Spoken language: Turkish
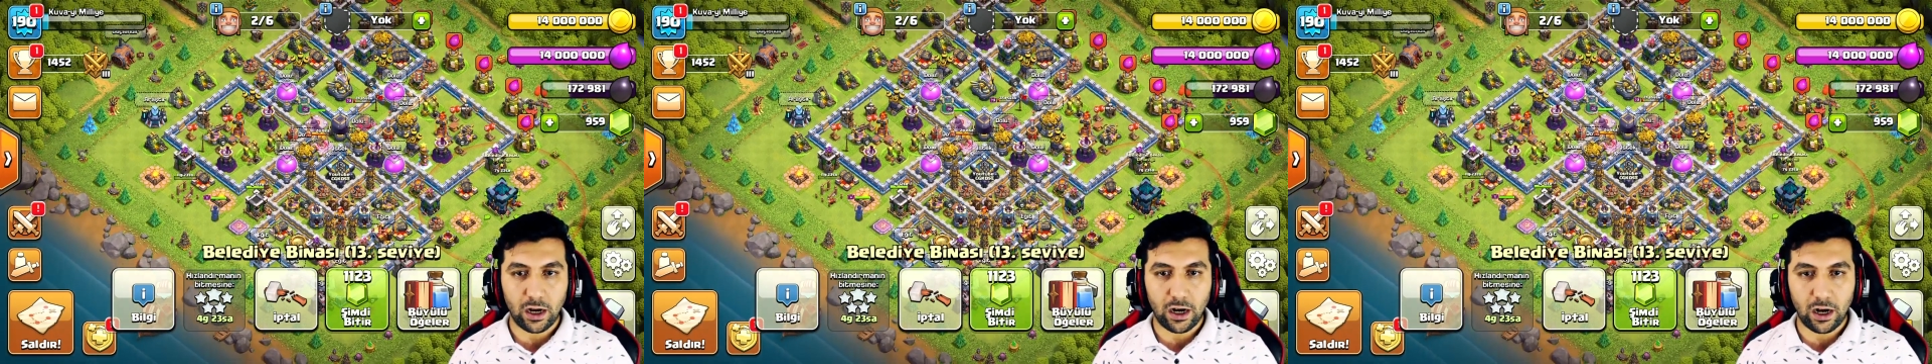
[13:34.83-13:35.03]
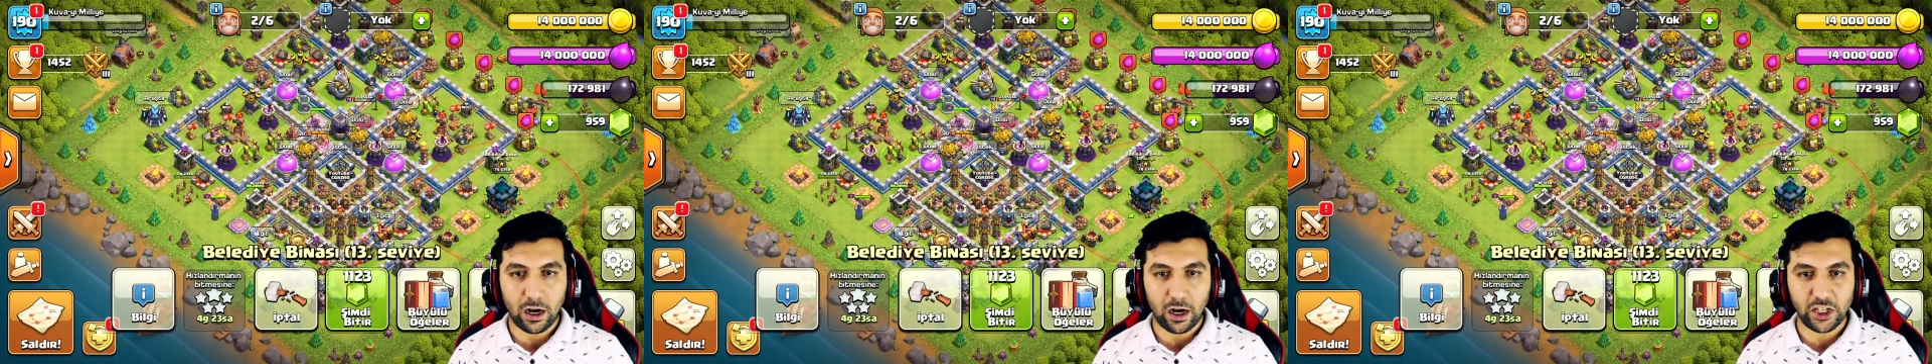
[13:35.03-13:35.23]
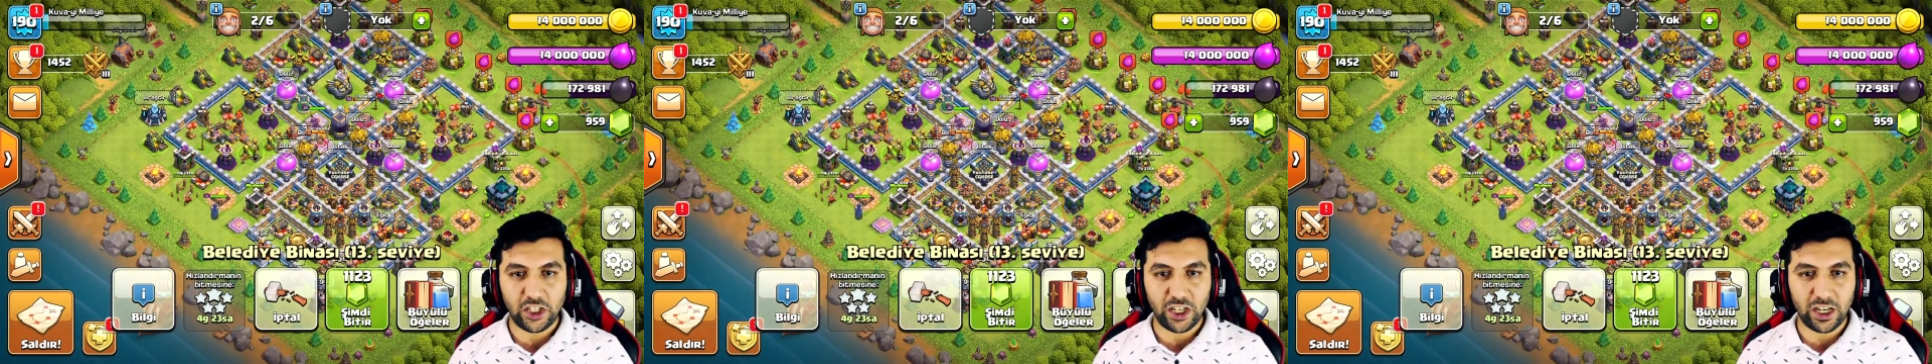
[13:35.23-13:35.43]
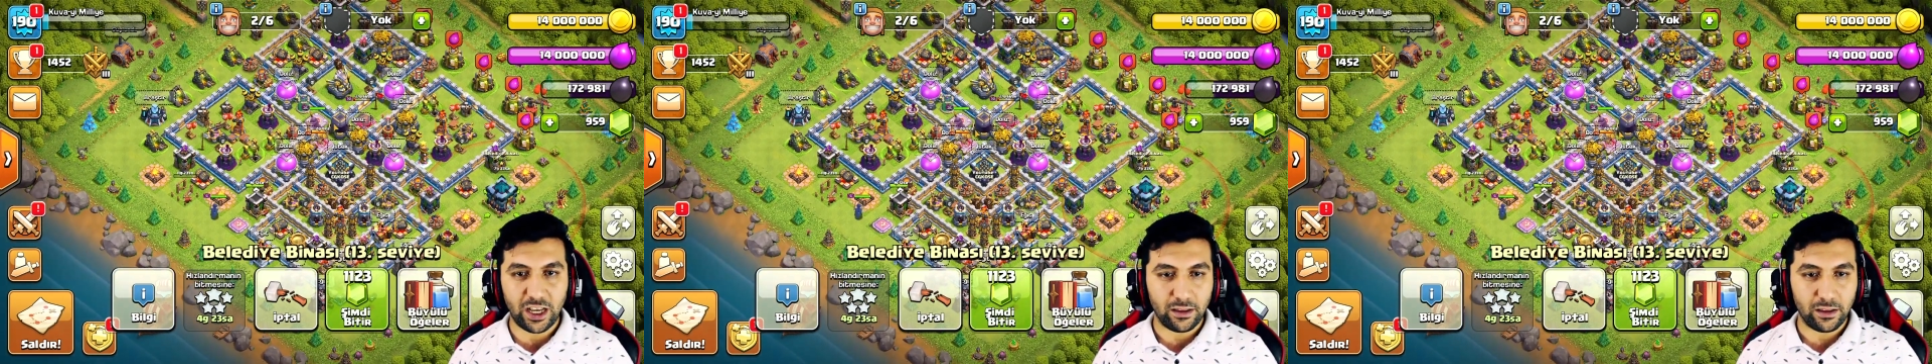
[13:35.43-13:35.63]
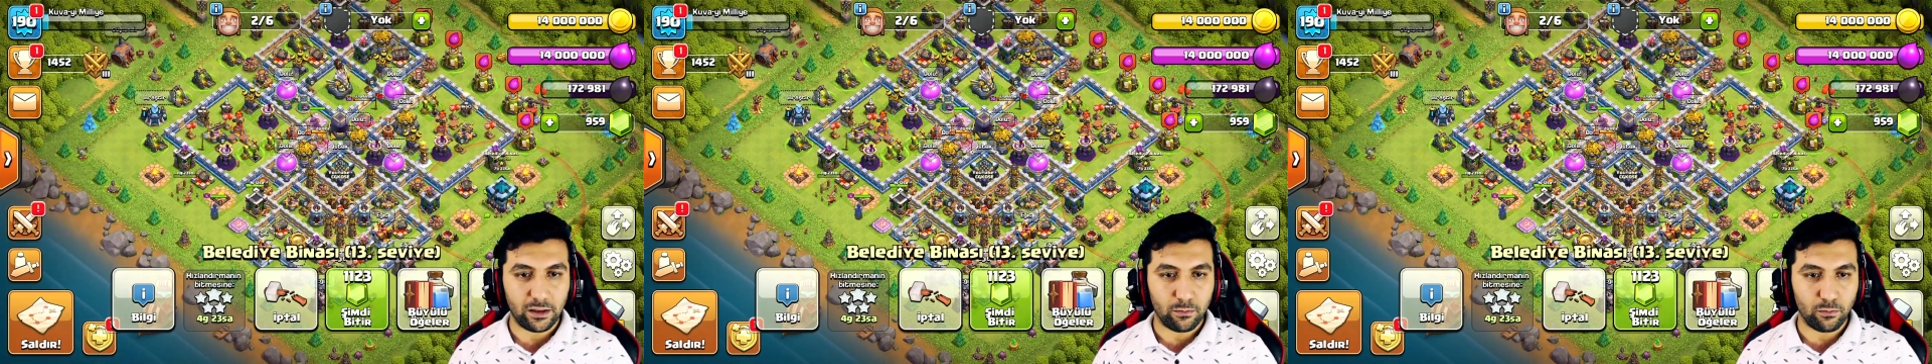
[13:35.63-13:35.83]

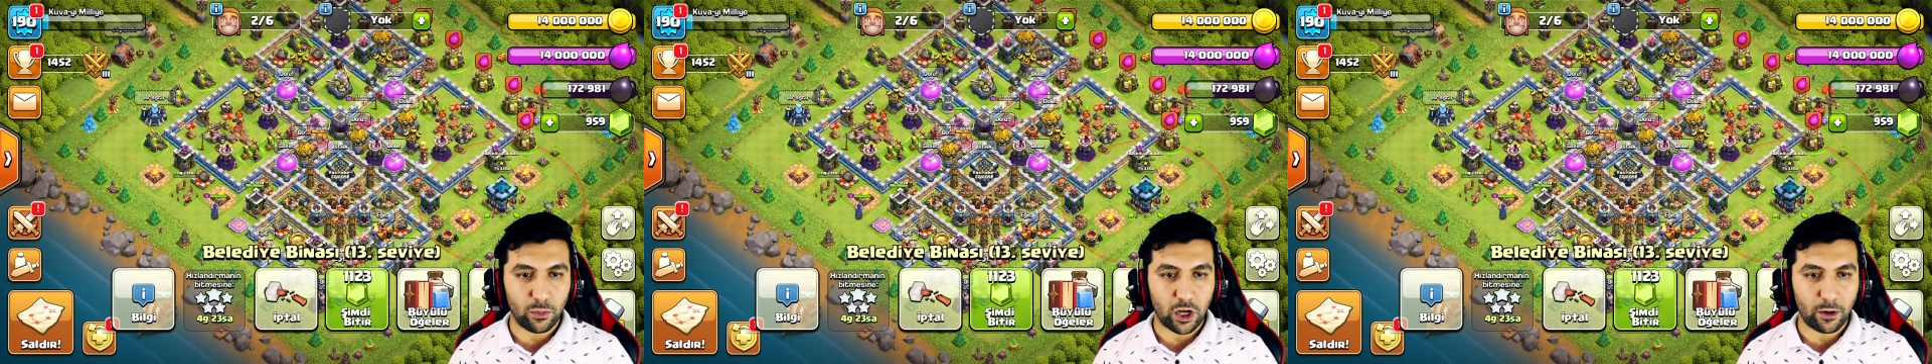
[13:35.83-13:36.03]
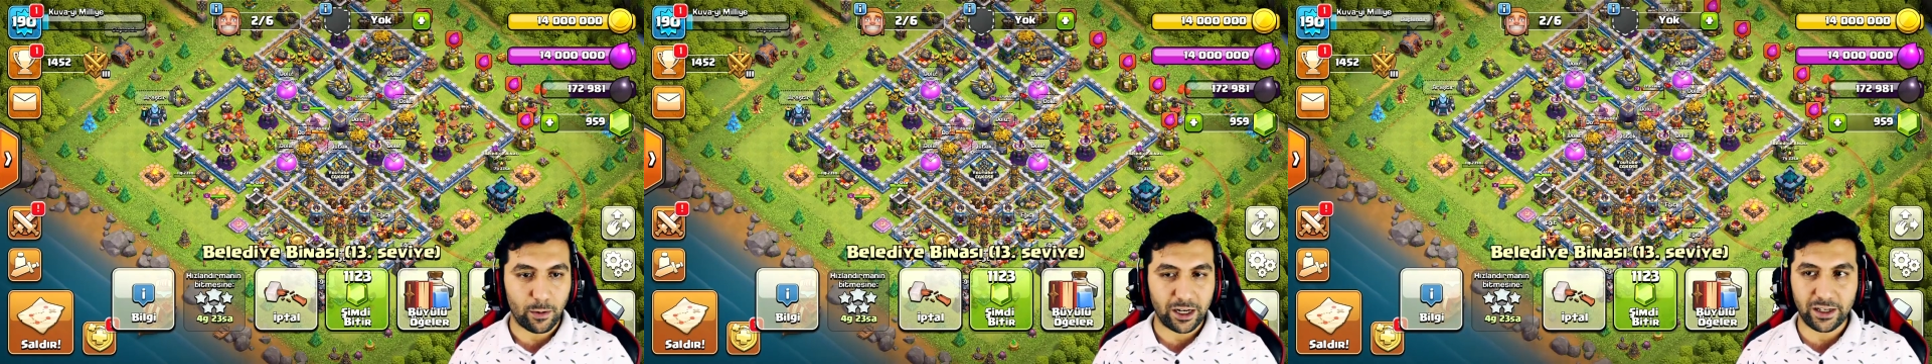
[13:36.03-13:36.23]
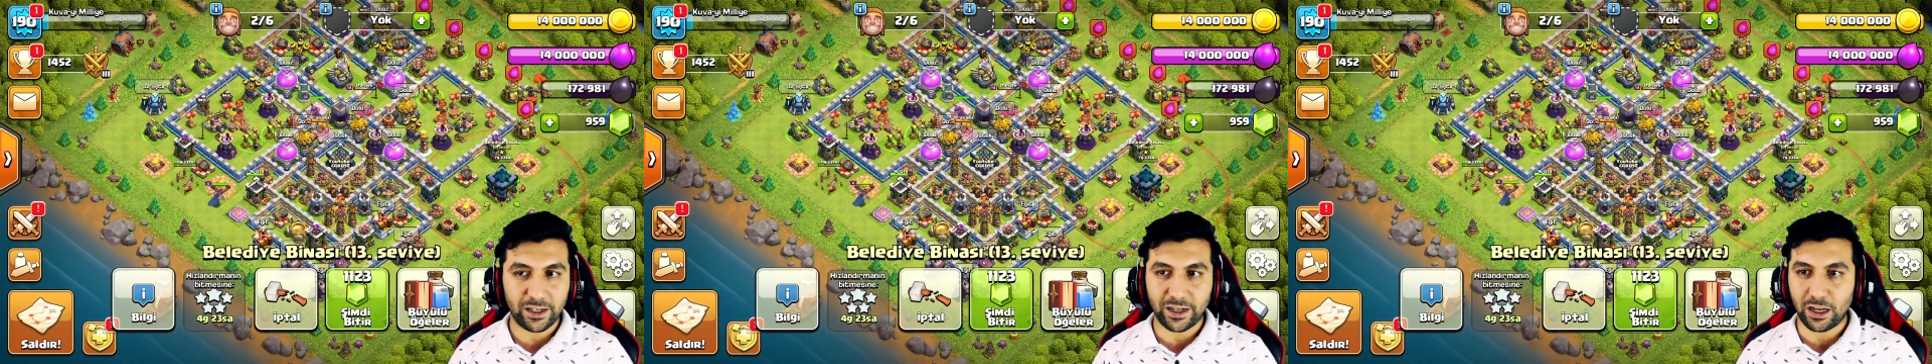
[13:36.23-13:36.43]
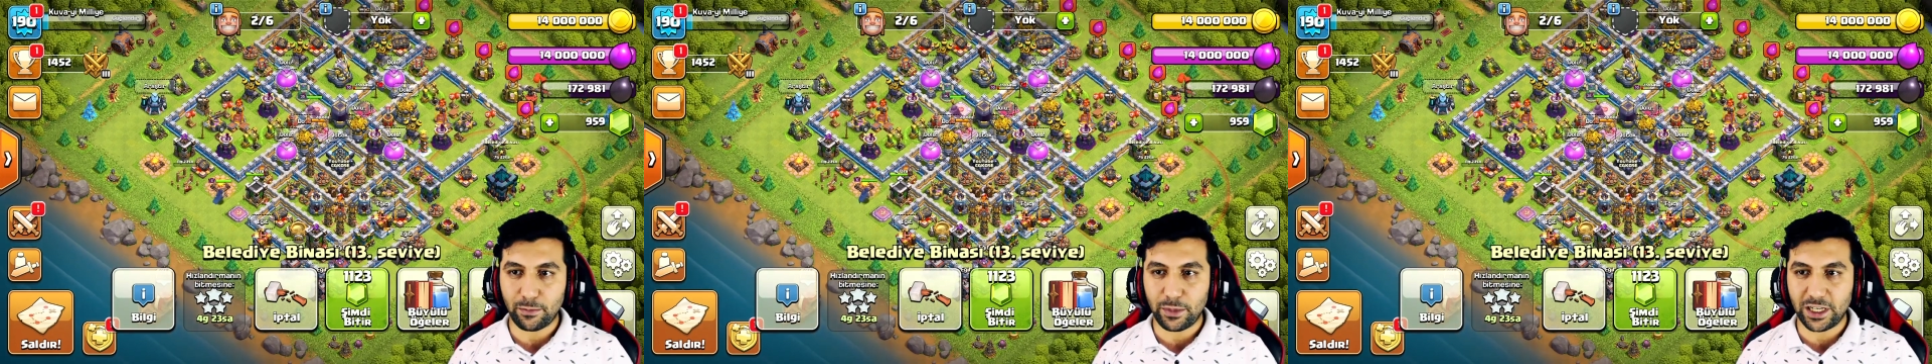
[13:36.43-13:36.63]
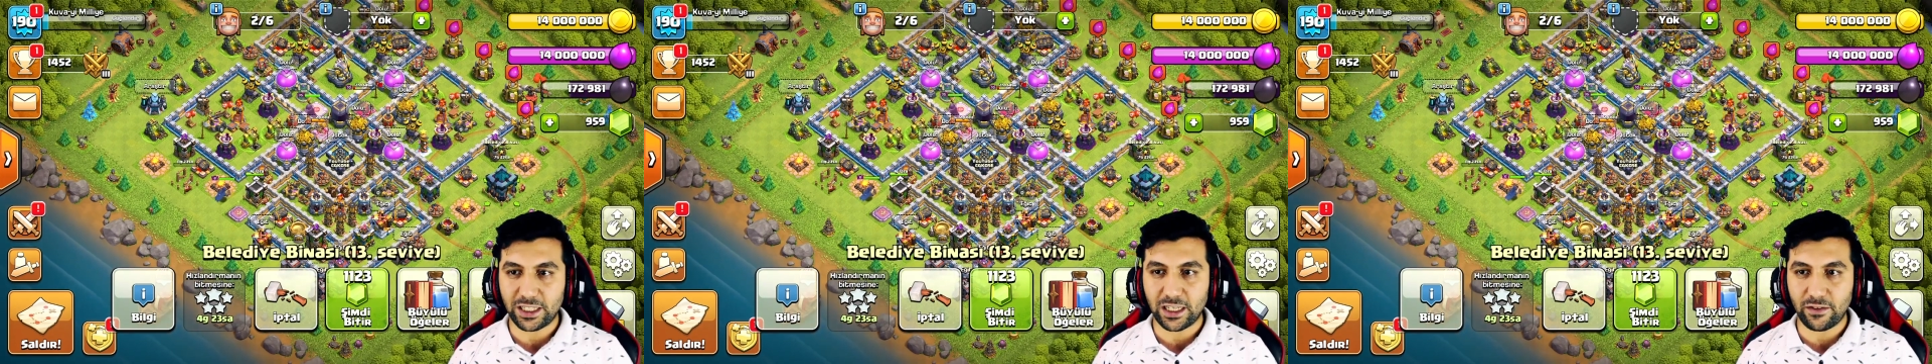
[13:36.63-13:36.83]
acilen Barbar Kral'a
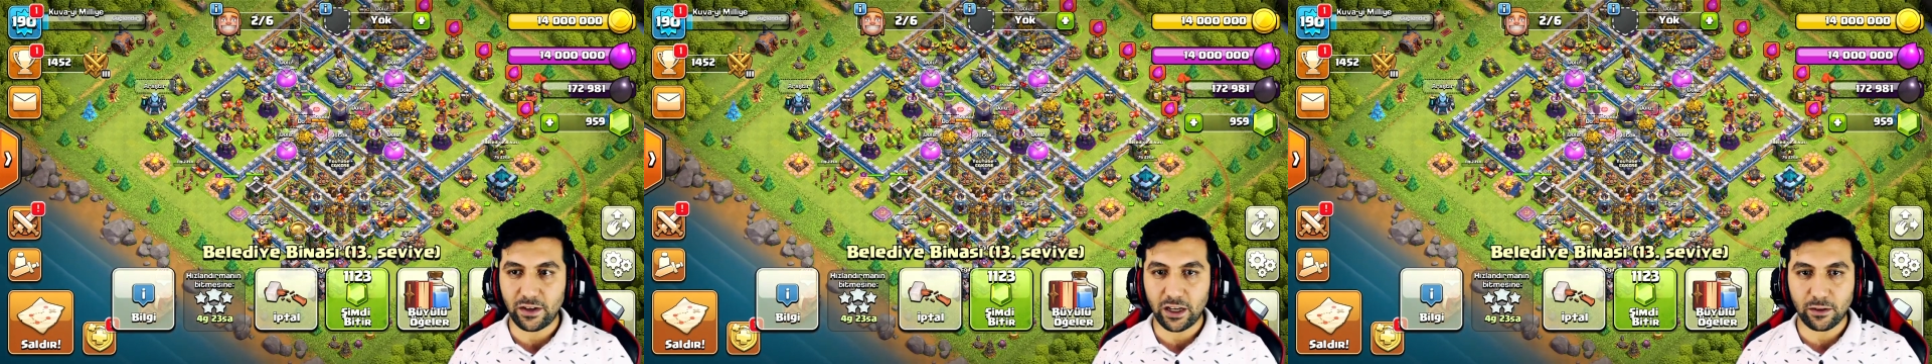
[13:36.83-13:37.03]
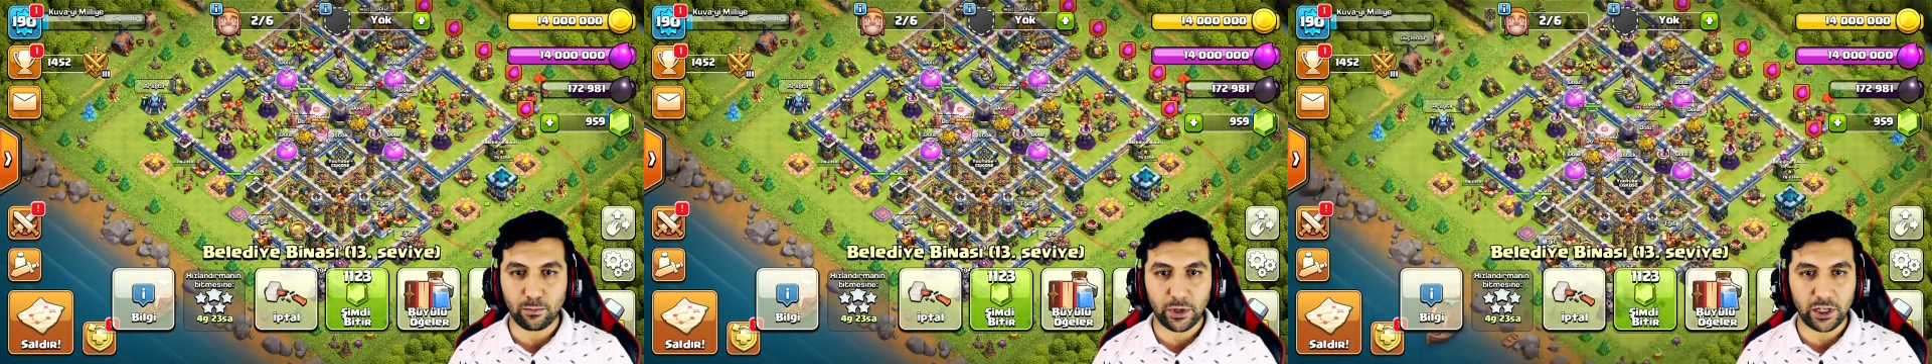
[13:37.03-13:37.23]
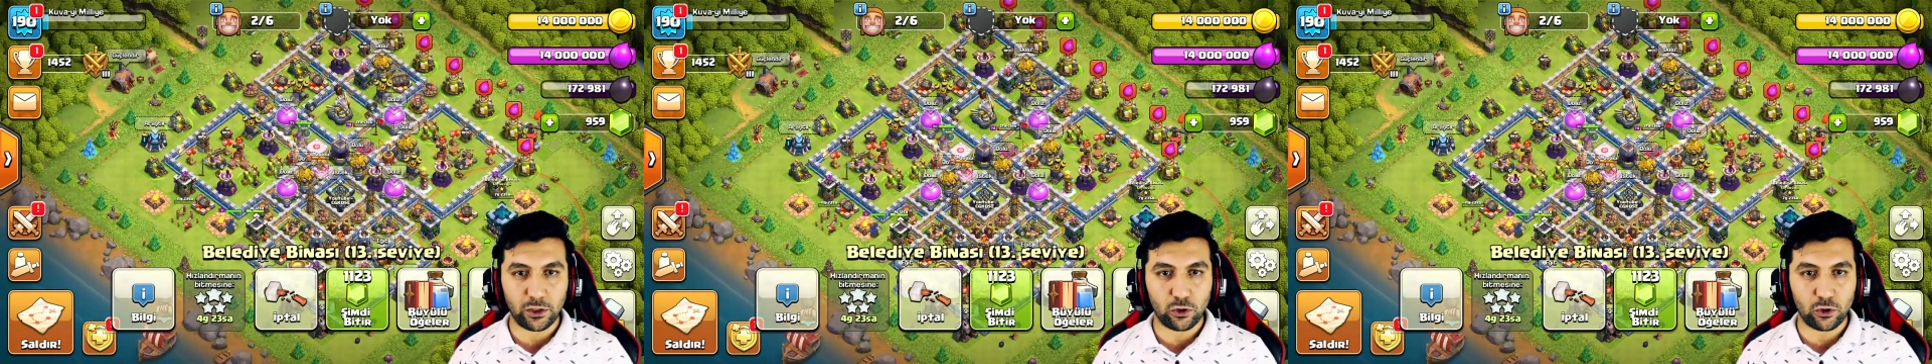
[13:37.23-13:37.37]
bir seviye atmak